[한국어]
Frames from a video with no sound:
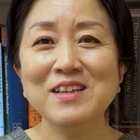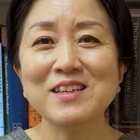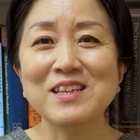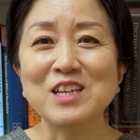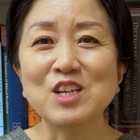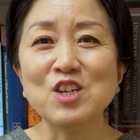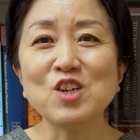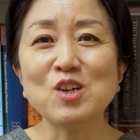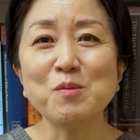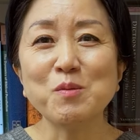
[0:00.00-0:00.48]

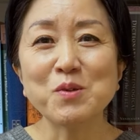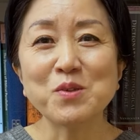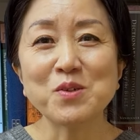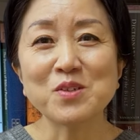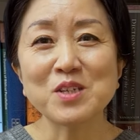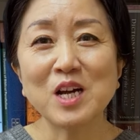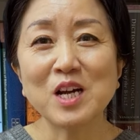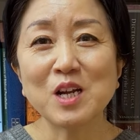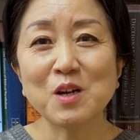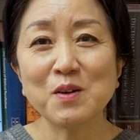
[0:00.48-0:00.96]
이러면서
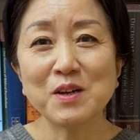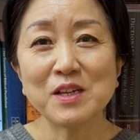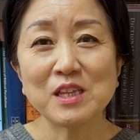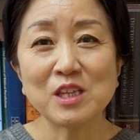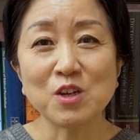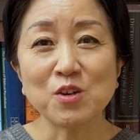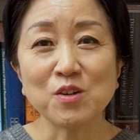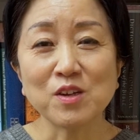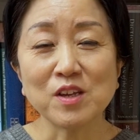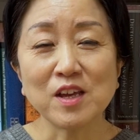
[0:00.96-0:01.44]

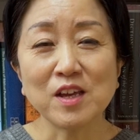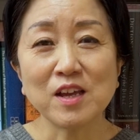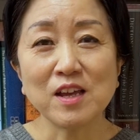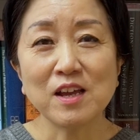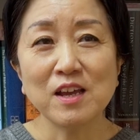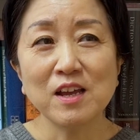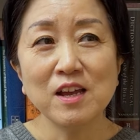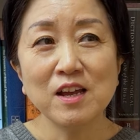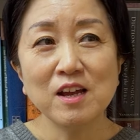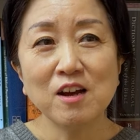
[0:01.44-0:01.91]
살아왔던
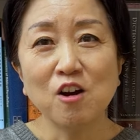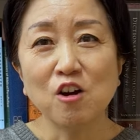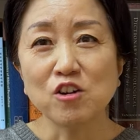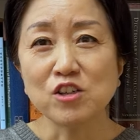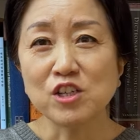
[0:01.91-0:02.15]
게 어,